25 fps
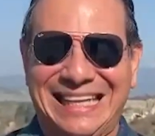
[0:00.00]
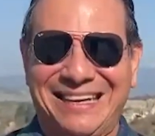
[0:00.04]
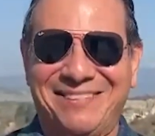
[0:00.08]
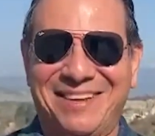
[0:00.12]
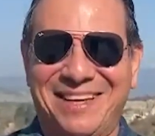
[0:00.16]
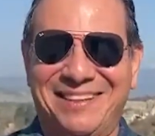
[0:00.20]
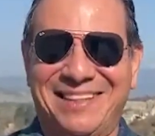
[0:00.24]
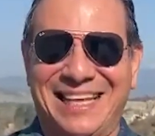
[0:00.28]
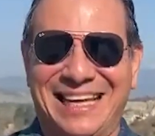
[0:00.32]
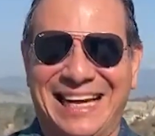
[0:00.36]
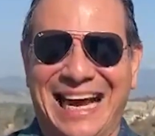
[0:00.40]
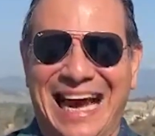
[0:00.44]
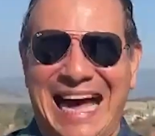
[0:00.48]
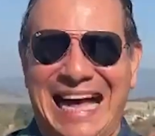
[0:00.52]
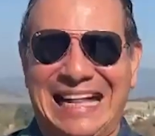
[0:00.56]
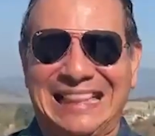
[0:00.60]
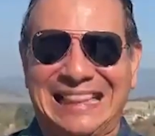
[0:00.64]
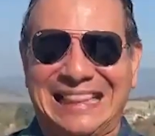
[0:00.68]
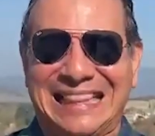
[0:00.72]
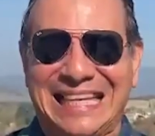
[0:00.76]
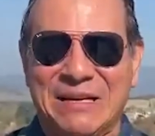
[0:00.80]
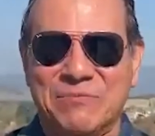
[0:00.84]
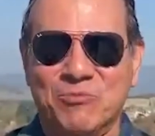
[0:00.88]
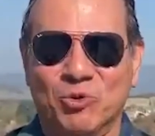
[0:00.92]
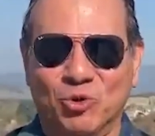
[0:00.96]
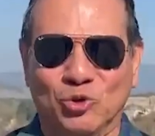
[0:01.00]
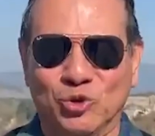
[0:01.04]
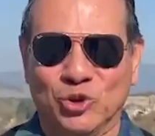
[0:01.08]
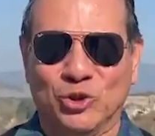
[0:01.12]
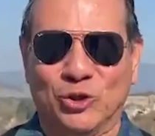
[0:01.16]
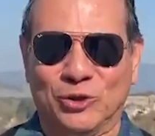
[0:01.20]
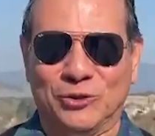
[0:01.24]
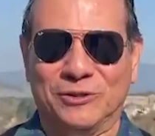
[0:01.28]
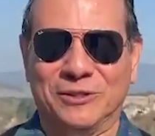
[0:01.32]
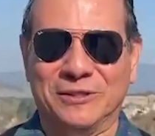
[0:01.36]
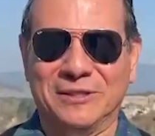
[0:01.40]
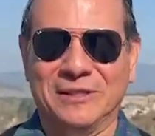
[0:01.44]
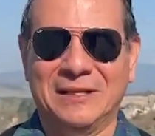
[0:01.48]
debe ser
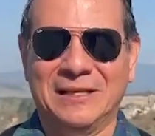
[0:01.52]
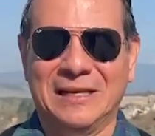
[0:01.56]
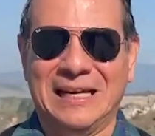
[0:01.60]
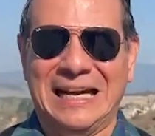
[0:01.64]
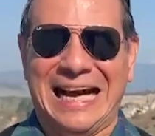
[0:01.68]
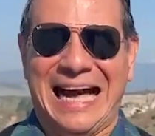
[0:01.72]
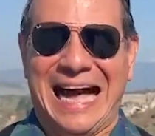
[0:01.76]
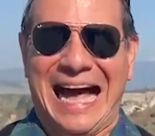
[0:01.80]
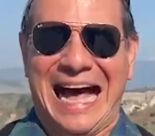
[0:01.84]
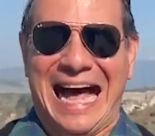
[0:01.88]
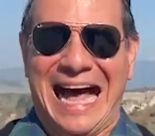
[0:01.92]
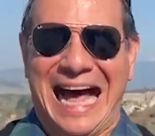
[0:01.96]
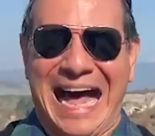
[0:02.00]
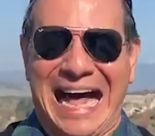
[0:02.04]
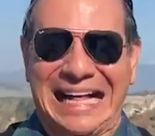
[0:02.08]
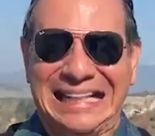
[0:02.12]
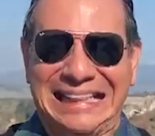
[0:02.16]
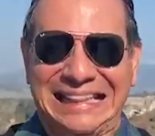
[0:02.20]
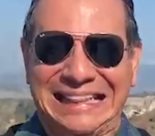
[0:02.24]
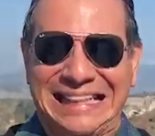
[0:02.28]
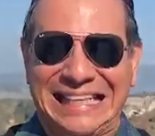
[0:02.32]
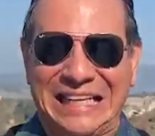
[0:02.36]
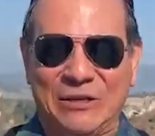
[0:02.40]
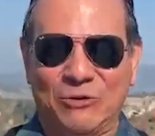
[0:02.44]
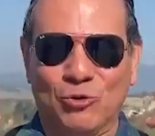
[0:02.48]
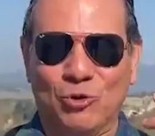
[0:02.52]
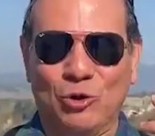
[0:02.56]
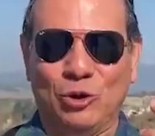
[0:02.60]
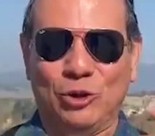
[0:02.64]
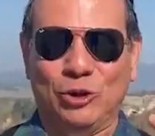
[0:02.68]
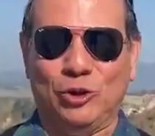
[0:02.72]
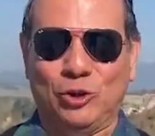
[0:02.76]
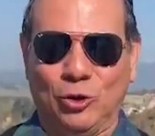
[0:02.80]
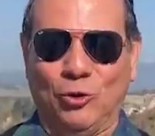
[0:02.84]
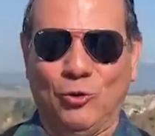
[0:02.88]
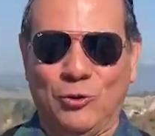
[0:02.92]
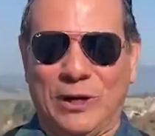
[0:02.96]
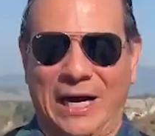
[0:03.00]
antimundo,
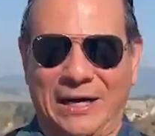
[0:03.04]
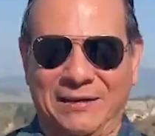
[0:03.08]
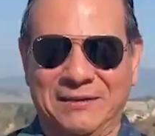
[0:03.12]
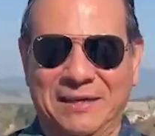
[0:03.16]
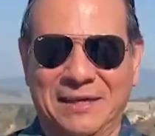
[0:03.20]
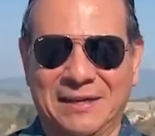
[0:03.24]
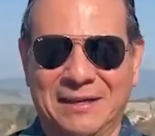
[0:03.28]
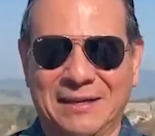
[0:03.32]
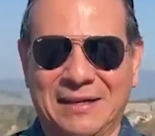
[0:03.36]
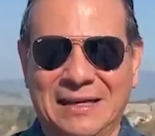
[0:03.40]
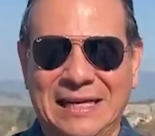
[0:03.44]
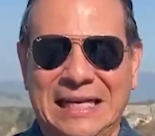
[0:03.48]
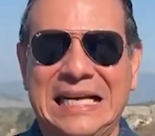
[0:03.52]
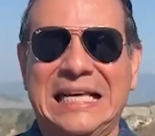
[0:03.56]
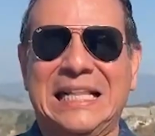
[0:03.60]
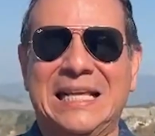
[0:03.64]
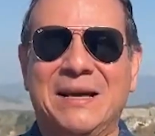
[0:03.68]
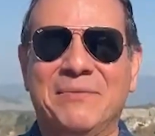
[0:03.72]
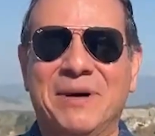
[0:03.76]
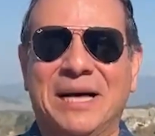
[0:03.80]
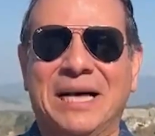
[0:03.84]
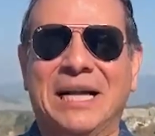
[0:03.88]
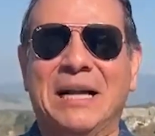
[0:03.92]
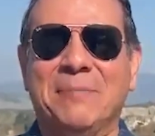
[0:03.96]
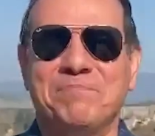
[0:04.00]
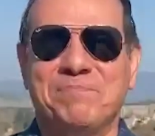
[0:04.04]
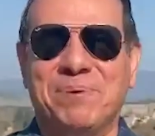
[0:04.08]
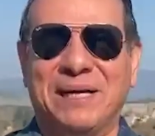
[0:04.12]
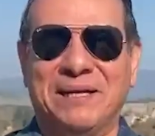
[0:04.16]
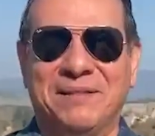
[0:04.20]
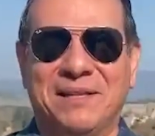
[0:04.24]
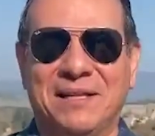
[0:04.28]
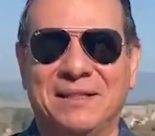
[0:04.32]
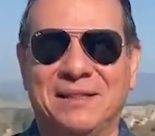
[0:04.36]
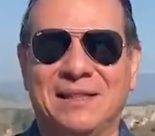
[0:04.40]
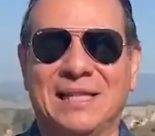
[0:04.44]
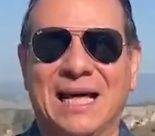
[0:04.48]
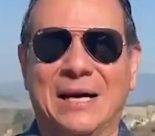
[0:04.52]
anticultura y debe
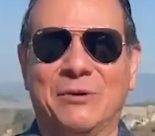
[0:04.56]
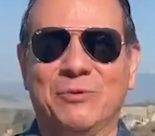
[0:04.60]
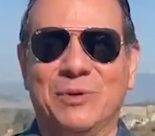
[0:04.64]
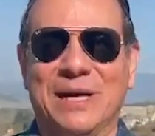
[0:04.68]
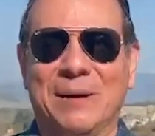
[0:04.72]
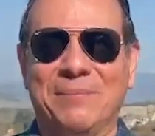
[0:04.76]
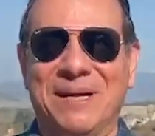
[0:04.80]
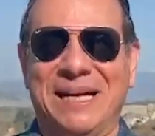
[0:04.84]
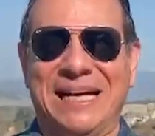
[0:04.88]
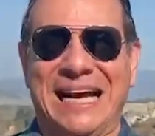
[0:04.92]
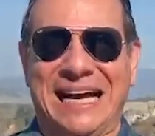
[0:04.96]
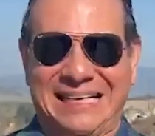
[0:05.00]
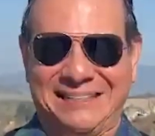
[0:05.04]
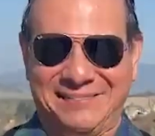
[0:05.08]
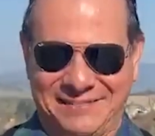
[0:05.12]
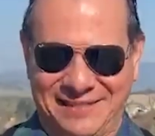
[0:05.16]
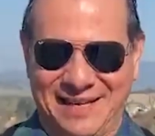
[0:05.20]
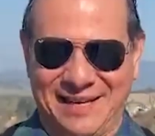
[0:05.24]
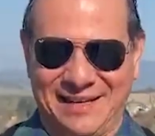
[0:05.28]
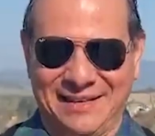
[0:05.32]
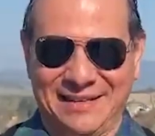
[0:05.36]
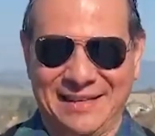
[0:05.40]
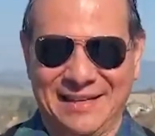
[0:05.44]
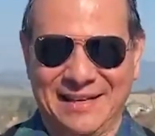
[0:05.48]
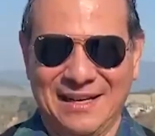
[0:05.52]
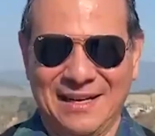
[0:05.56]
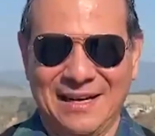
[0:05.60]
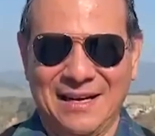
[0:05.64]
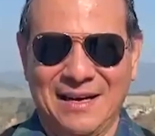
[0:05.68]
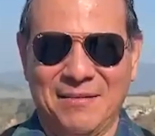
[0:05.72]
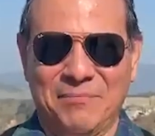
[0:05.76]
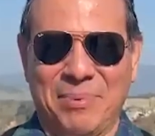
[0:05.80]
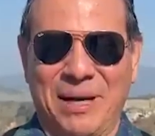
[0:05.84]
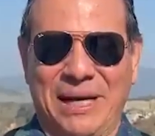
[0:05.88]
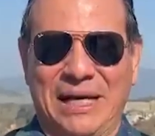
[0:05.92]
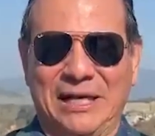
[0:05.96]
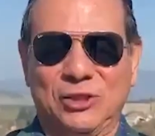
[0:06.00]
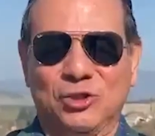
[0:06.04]
representar una amenaza
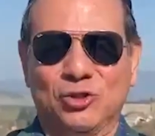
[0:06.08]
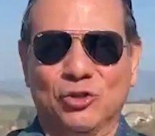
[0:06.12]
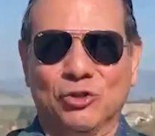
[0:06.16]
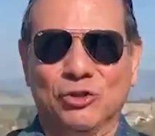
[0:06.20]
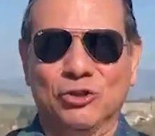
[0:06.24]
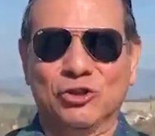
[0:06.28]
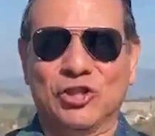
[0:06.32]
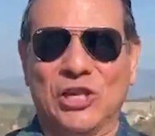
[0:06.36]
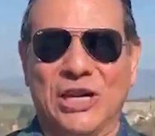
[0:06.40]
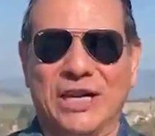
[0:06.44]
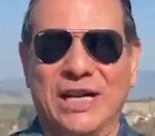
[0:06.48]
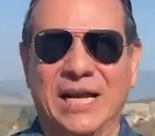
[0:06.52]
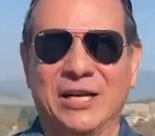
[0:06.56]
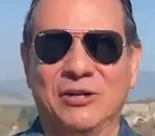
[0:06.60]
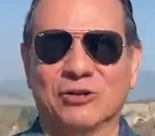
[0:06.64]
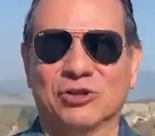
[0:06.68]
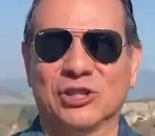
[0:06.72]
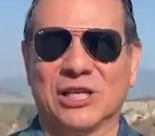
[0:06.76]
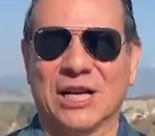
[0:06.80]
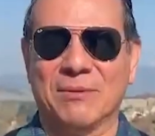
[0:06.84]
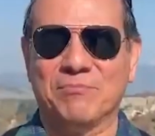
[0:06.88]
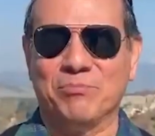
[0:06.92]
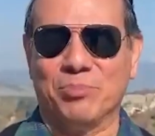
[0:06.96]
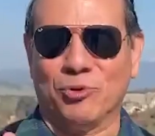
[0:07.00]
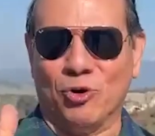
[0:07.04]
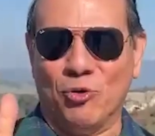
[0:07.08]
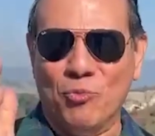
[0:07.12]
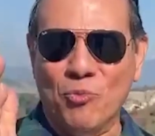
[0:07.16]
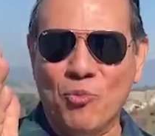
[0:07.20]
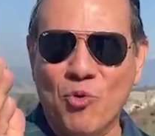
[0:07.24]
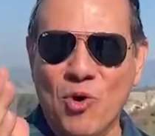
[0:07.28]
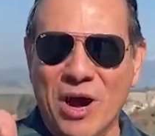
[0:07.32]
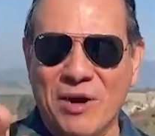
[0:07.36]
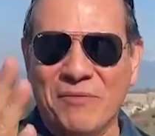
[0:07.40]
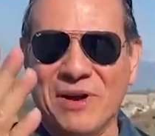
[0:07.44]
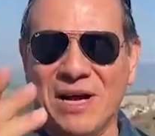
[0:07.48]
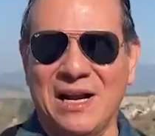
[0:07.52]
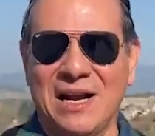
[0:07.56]
para todos aquellos que
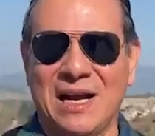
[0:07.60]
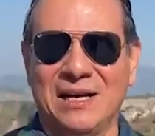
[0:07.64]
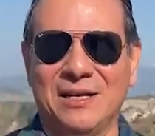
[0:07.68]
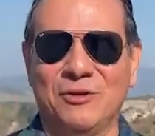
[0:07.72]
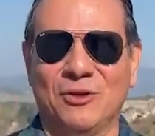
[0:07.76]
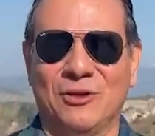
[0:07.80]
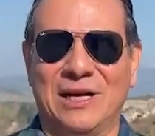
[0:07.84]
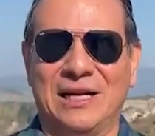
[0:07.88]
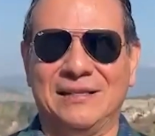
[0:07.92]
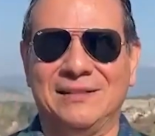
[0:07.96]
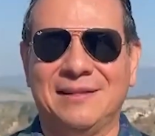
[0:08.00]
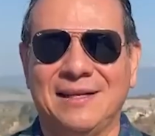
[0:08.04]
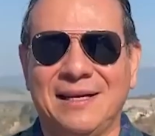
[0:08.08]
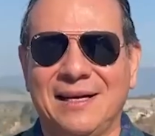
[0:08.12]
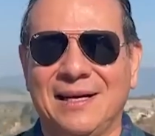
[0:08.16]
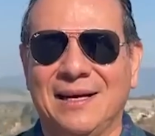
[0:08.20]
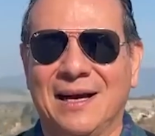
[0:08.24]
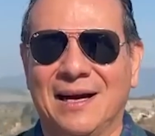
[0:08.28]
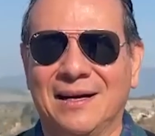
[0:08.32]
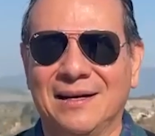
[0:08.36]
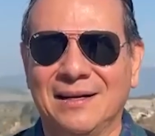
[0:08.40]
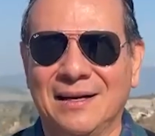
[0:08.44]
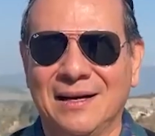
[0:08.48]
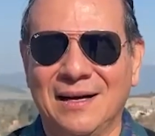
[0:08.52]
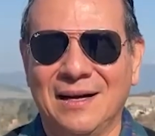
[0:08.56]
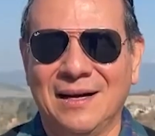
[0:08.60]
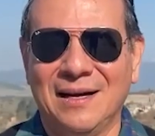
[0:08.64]
promueven la idolatría